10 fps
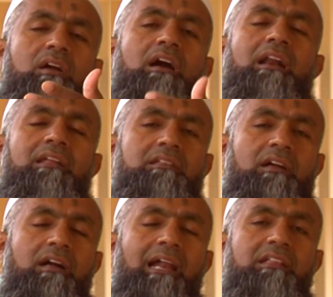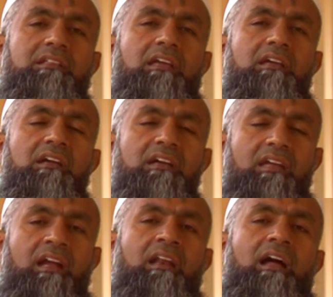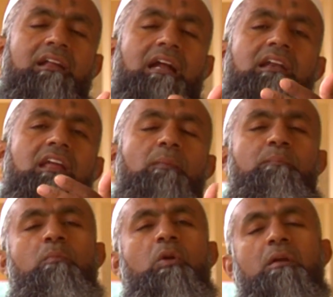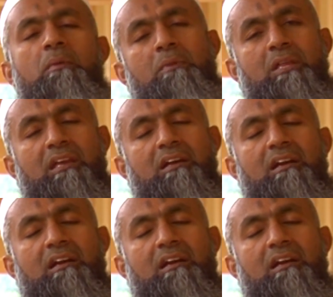ஒரு காரணத்தை காலத்தை எங்களால் கட்டியெழுப்ப முடியும் என்பதை